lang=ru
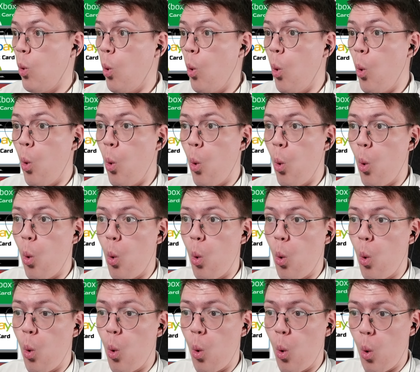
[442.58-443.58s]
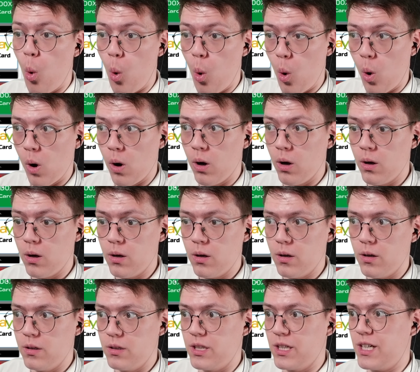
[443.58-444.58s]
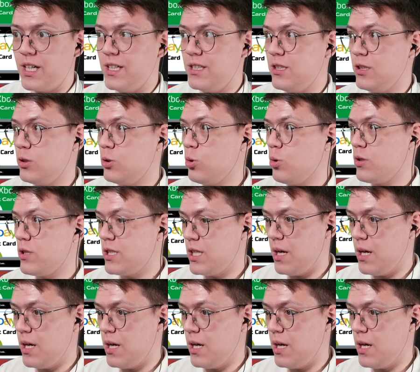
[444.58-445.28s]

О, -о, -о. Так это тот